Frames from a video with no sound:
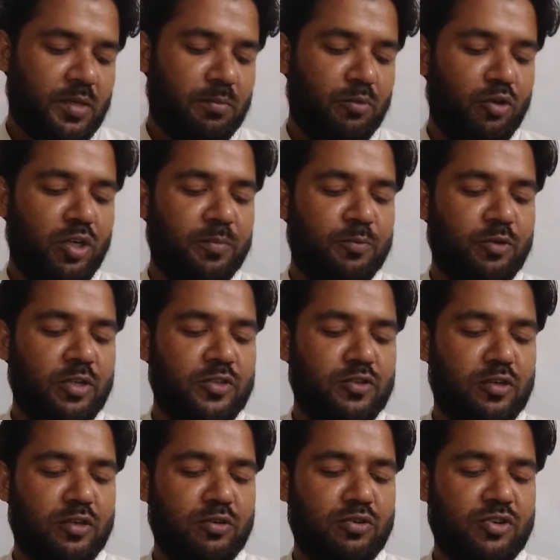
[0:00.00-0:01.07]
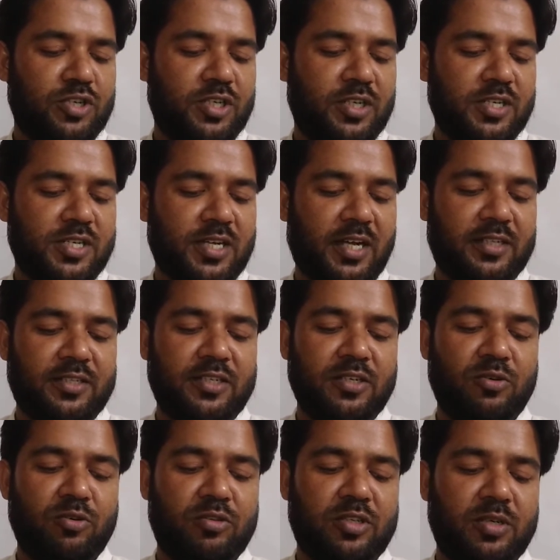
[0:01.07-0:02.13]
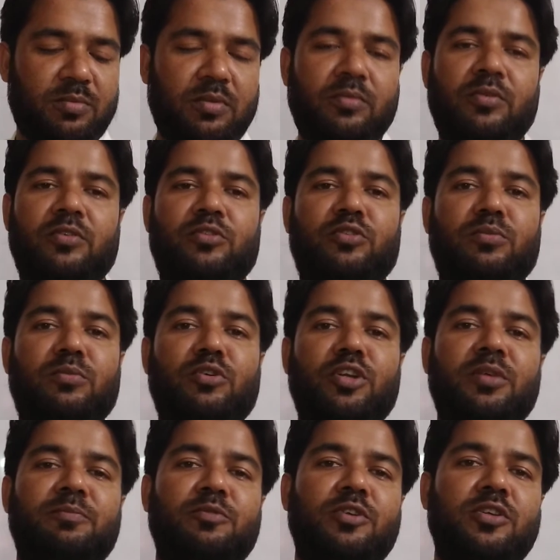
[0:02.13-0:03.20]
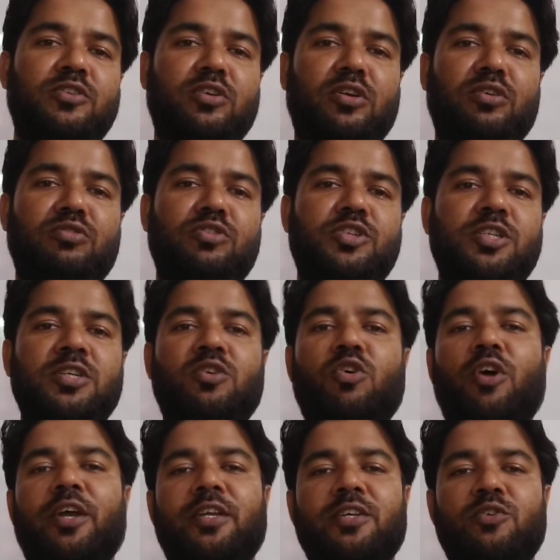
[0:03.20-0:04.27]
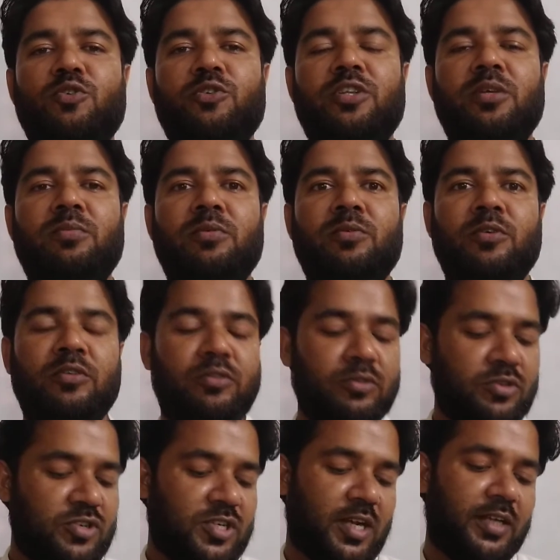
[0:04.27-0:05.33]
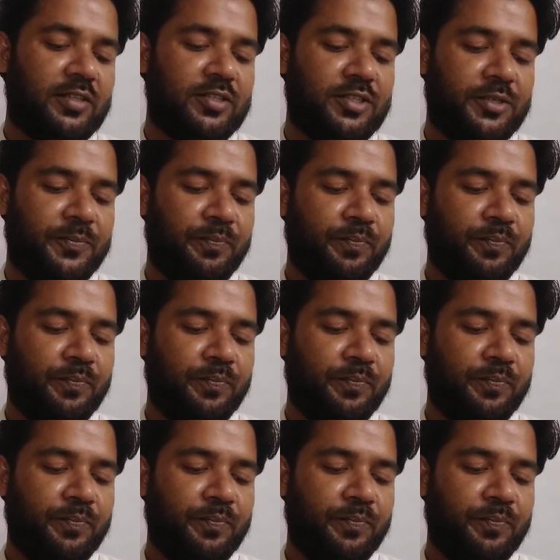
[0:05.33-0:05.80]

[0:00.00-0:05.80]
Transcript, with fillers: মণিপুরী জনগোষ্ঠী সাতটি গোত্রে বিভক্ত মণিপুরী জনগোষ্ঠী কয়টি গোত্রে বিভক্ত সাতটি